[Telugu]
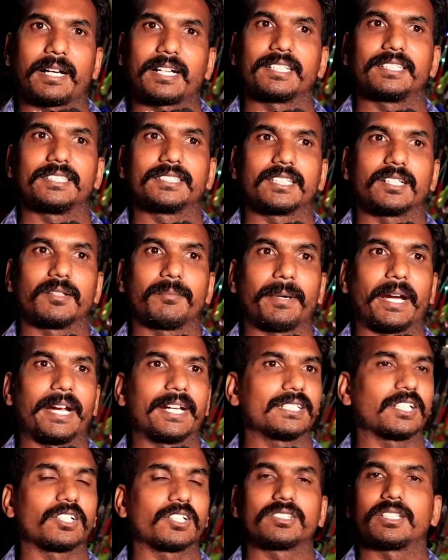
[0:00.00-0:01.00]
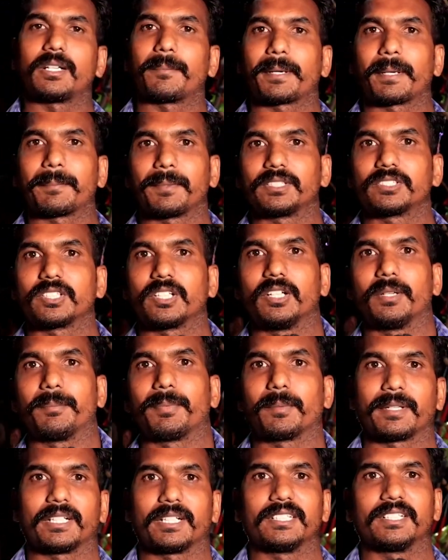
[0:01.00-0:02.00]
బాగా తీశారు బయట జరుగుతున్న ప్రపంచంలో
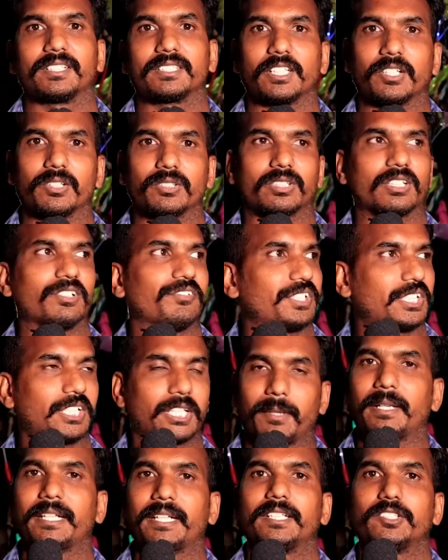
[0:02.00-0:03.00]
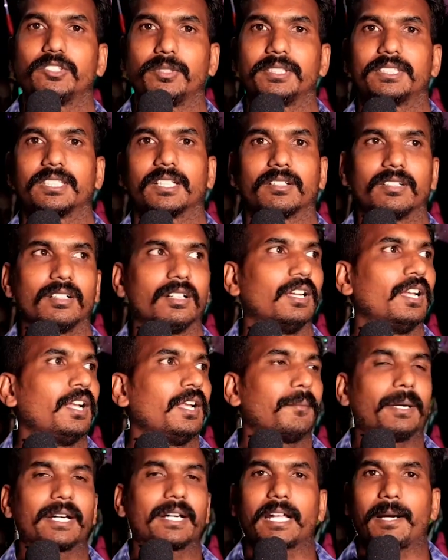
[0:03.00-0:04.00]
ఇప్పుడు ప్రజెంట్ జరుగుతున్న విషయం అన్ని చూపించారు
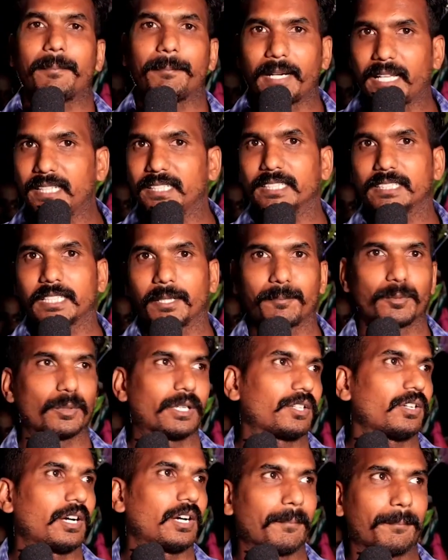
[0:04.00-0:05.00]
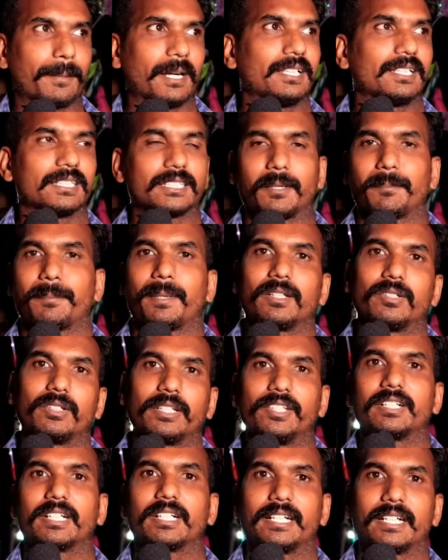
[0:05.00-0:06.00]
బట్ అమ్మాయిలది తప్పు అన్ను అబ్బాయిలది తప్పు
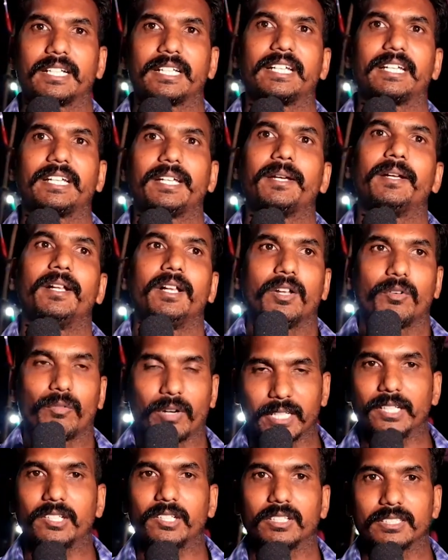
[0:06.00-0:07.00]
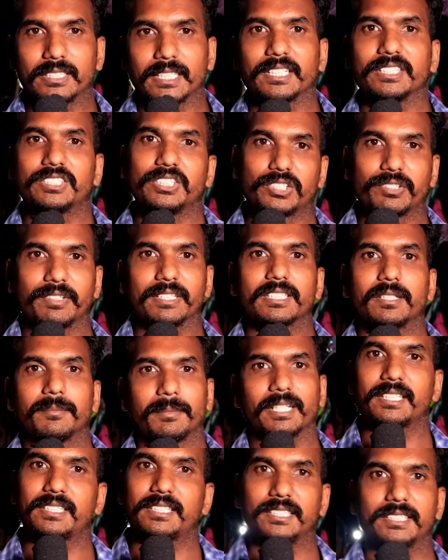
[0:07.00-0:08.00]
అన్ను ఎందుకంటే వాళ్ళ ఇంట్లో జరిగే
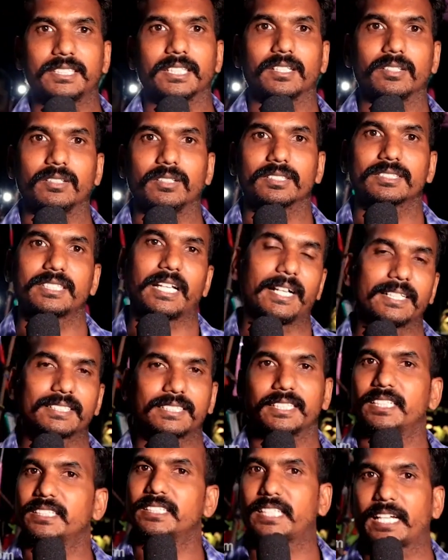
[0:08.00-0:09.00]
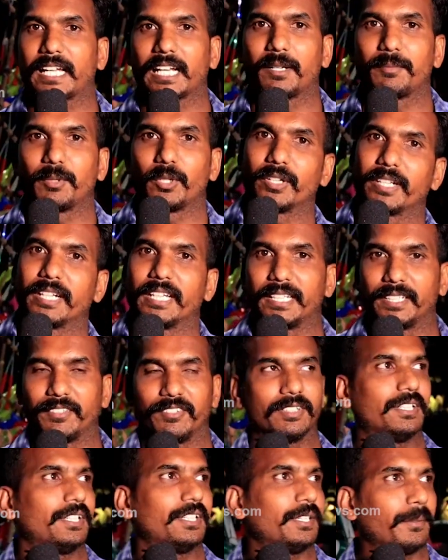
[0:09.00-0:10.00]
సిచ్యువేషన్ బట్టి తీశారు సాంగ్స్ అయితే చాలా బాగున్నాయి
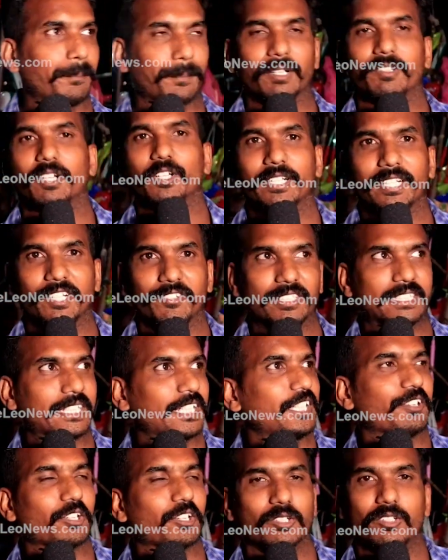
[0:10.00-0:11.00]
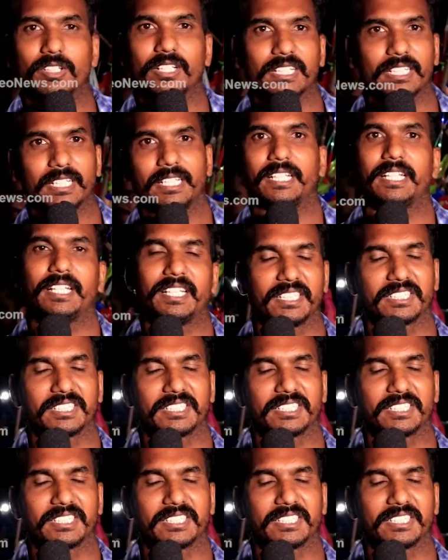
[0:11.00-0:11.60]
ఇప్పటివరకు నేను విజయ్ దేవరకొండకి